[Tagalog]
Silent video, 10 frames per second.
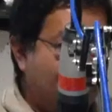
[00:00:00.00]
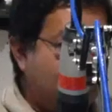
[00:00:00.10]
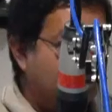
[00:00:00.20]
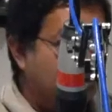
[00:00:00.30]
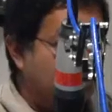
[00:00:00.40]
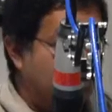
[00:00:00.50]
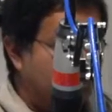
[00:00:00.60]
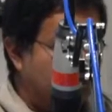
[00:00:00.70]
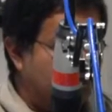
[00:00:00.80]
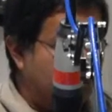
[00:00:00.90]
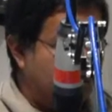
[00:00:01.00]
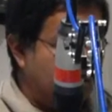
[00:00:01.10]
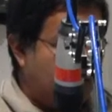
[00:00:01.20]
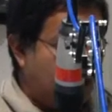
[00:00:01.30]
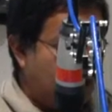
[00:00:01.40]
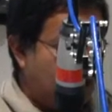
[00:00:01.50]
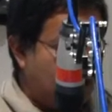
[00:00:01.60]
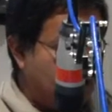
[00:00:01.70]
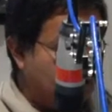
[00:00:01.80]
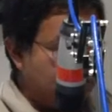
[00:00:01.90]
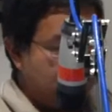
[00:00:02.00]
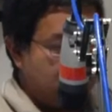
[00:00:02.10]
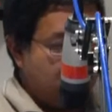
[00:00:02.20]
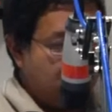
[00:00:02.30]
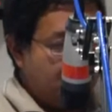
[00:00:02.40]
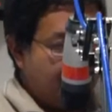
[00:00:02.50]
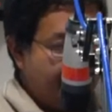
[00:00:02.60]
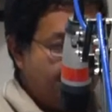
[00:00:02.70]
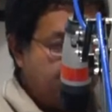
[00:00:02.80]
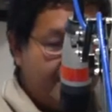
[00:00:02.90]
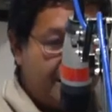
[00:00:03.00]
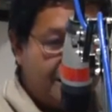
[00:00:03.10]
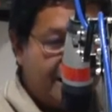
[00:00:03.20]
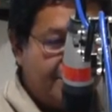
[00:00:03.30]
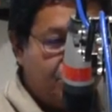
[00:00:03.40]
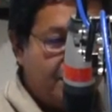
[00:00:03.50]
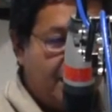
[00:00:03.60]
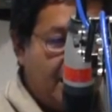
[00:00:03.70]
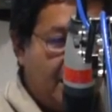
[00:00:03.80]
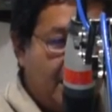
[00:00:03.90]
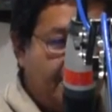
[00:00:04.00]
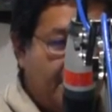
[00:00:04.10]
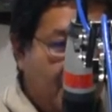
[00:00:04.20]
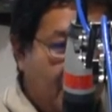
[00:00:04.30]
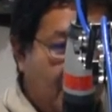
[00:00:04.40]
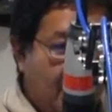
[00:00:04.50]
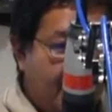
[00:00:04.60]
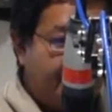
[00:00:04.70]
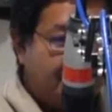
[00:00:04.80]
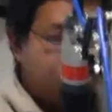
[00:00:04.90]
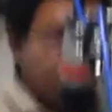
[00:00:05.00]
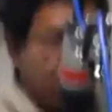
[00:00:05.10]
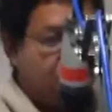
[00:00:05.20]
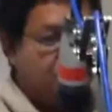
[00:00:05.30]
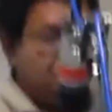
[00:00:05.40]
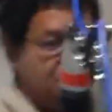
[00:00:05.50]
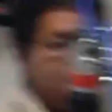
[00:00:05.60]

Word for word: Basa mo the book of Luke, uh, Luke, tapos makita mo da nga ang mga pastor,